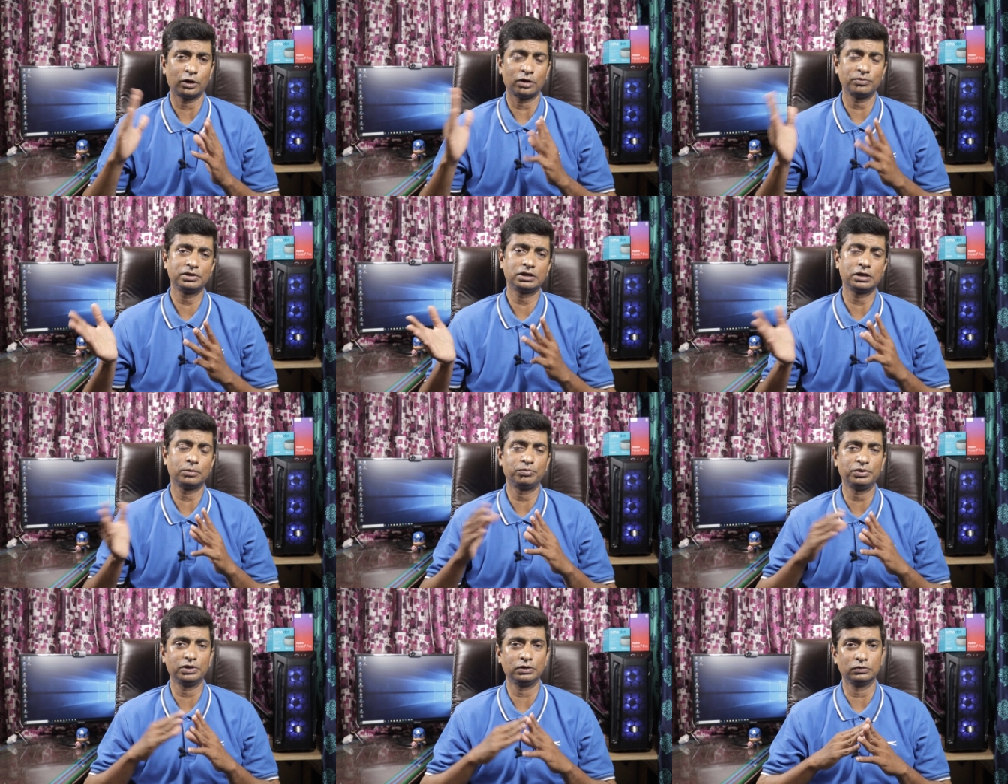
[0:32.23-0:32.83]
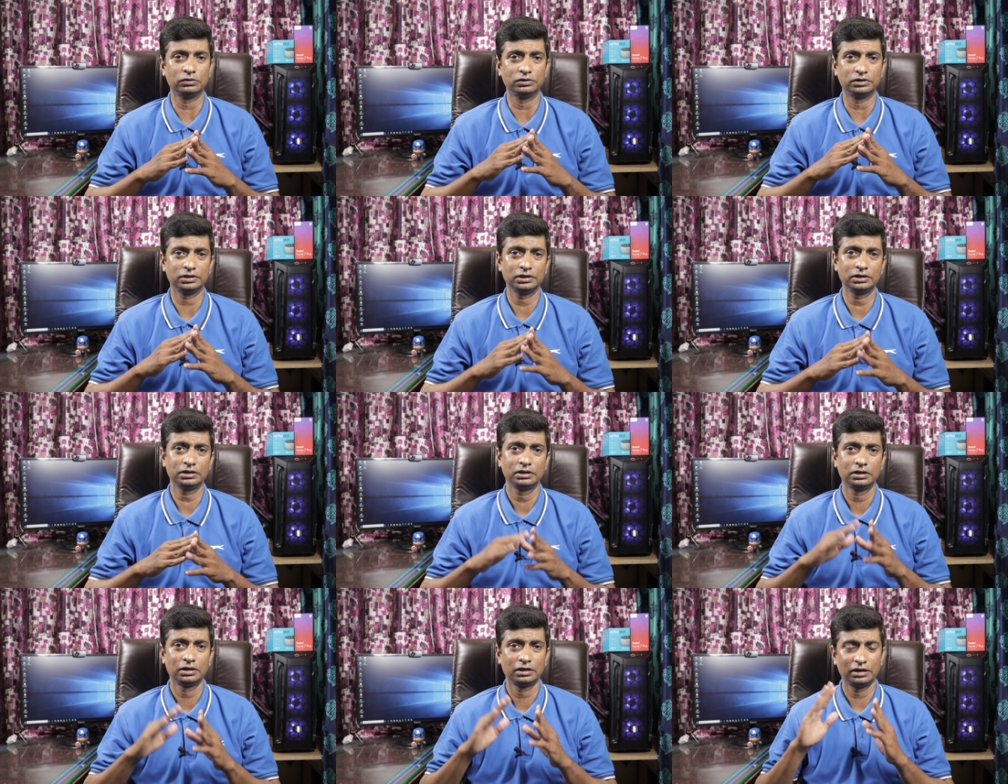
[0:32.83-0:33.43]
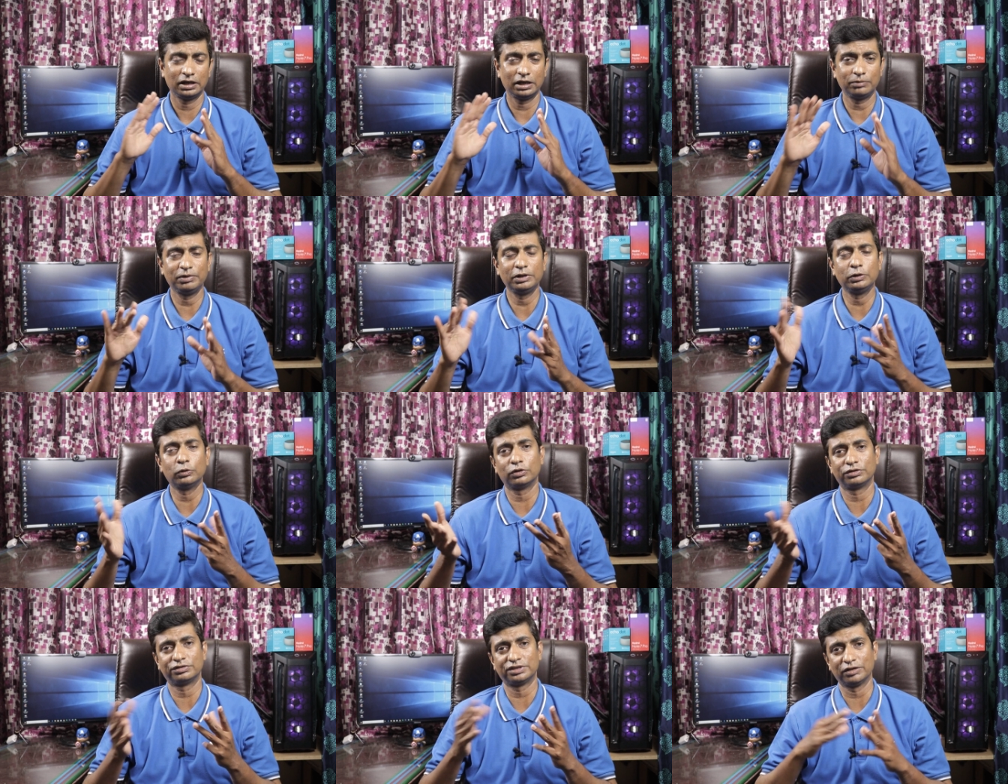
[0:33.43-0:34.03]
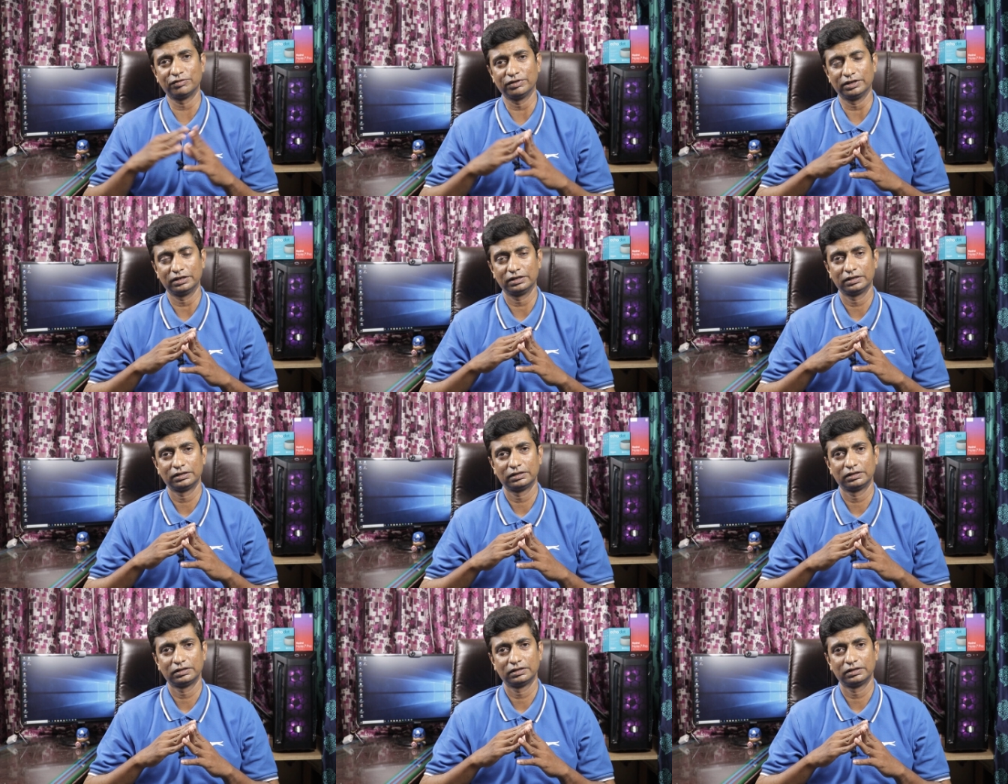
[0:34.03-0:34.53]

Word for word: షామీ కంపెనీ నుంచి రెడ్మీ నోట్ సెవెన్